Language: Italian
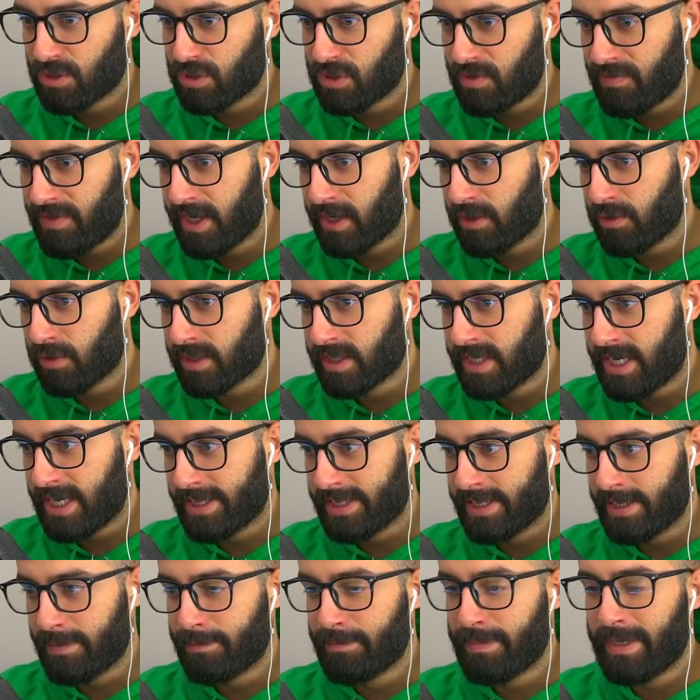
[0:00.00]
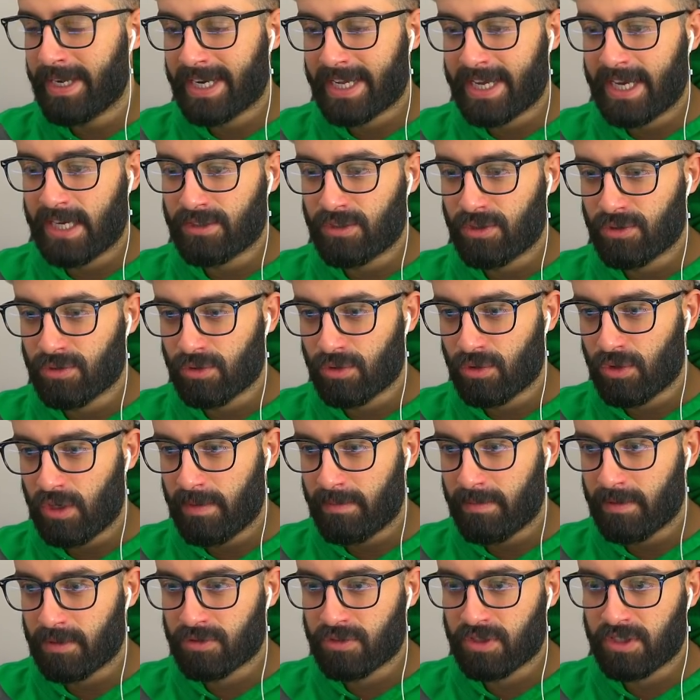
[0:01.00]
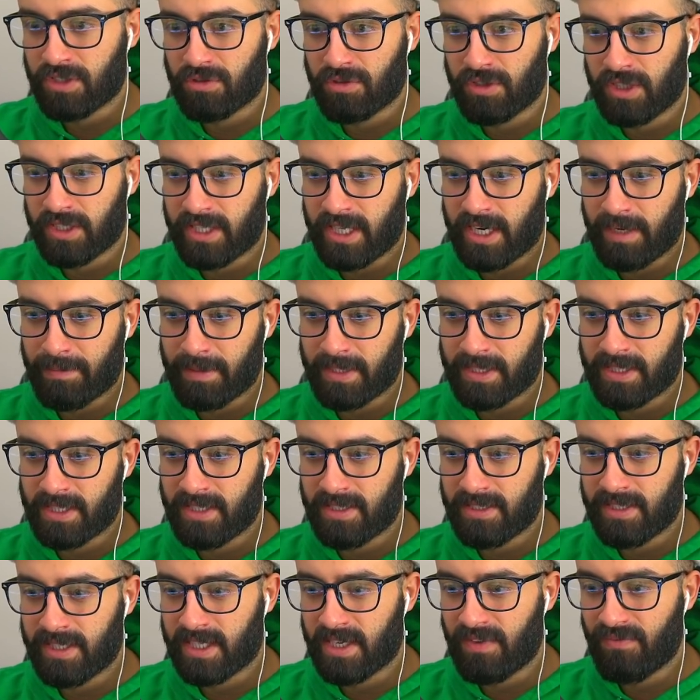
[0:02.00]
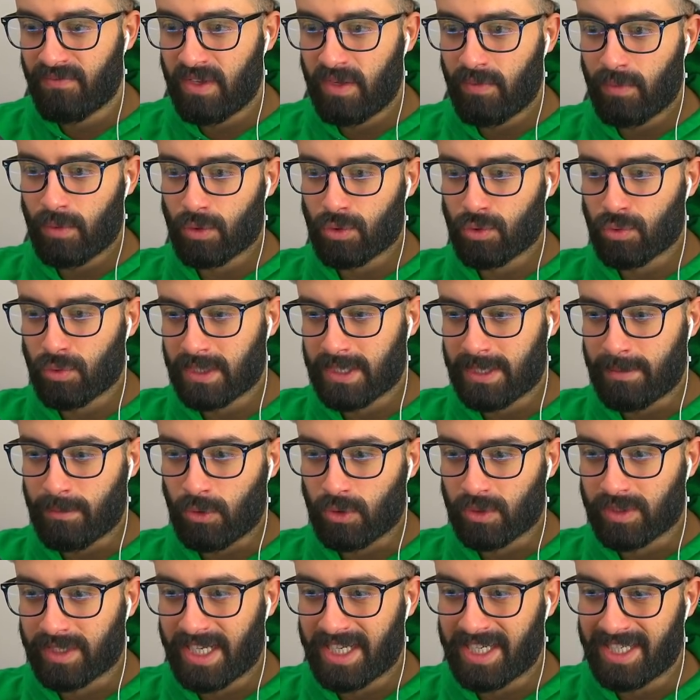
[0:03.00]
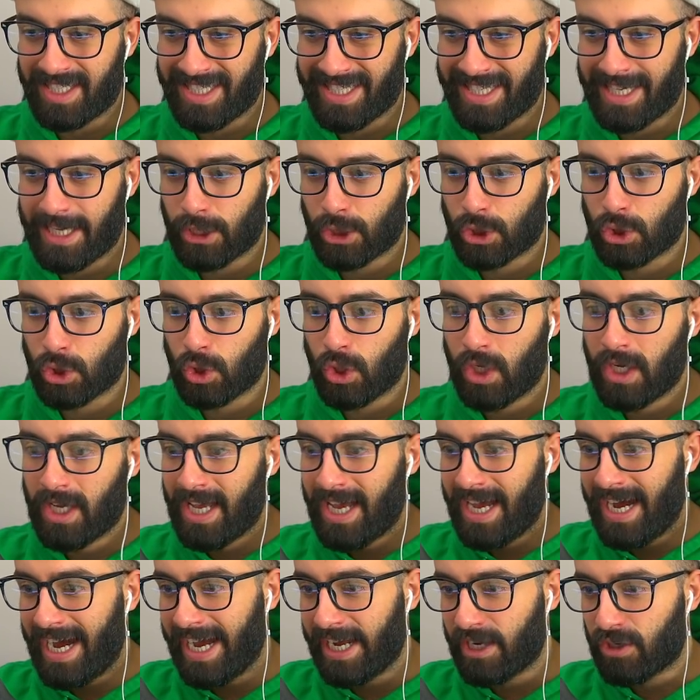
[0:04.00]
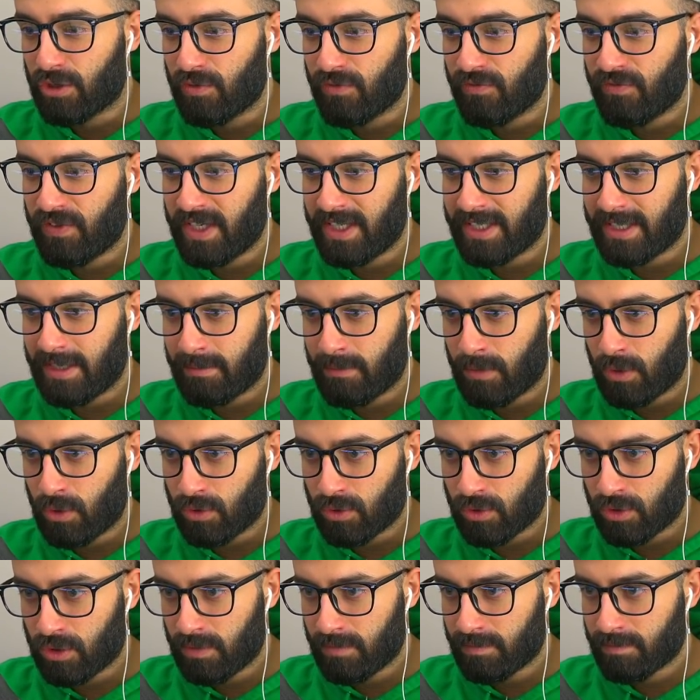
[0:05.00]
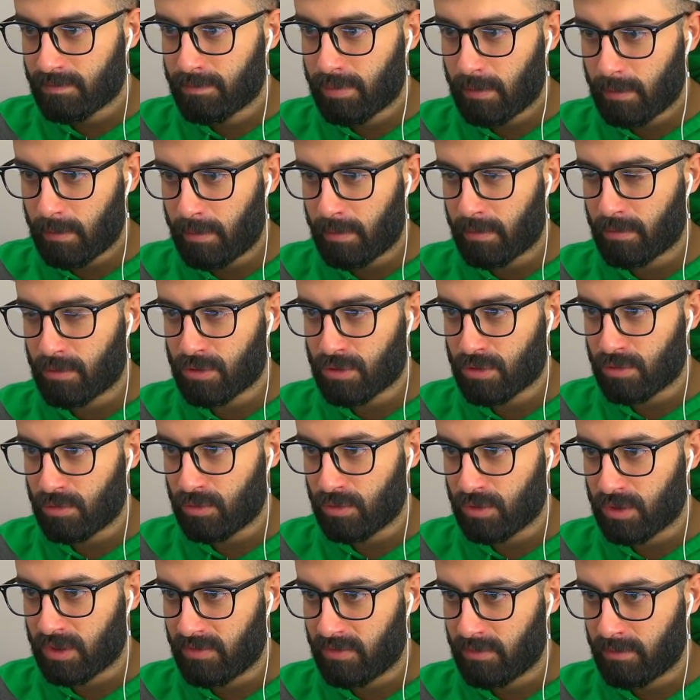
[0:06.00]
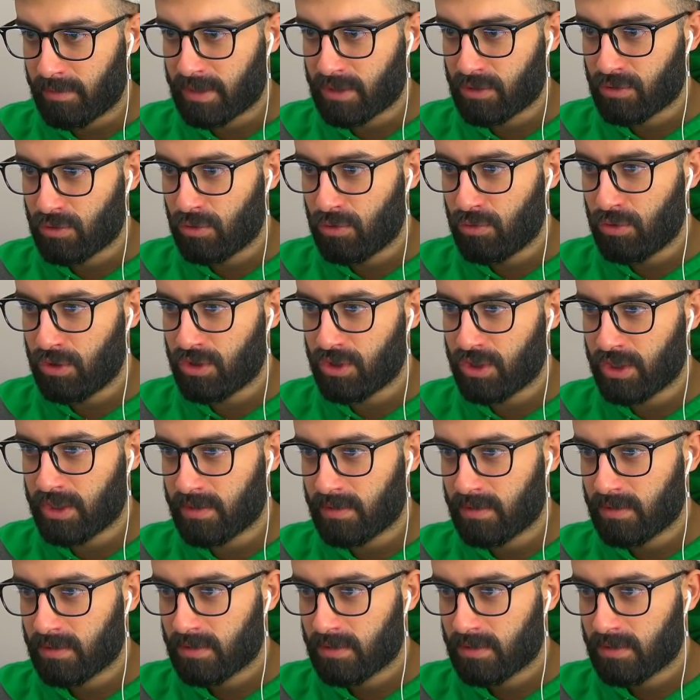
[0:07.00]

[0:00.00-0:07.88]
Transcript: so se vi ricordate, perché ci sono le persone, secondo i terapeutisti, che vivono su queste montagne di ghiaccio ai confini del mondo? Proprio per questo motivo, perché sono gli unici...